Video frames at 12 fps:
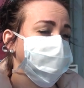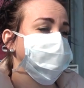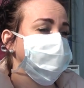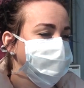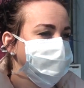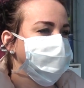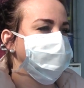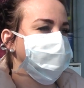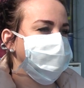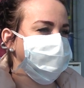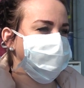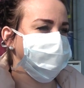но
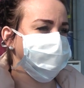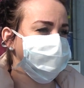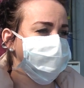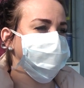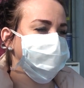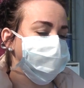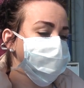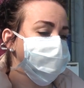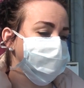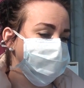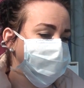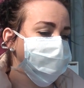э, всех людей
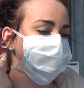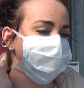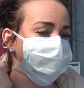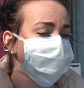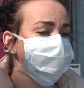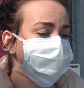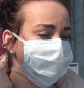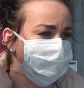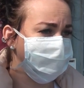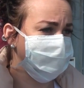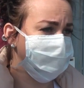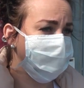призывают оставаться
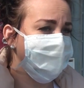дома.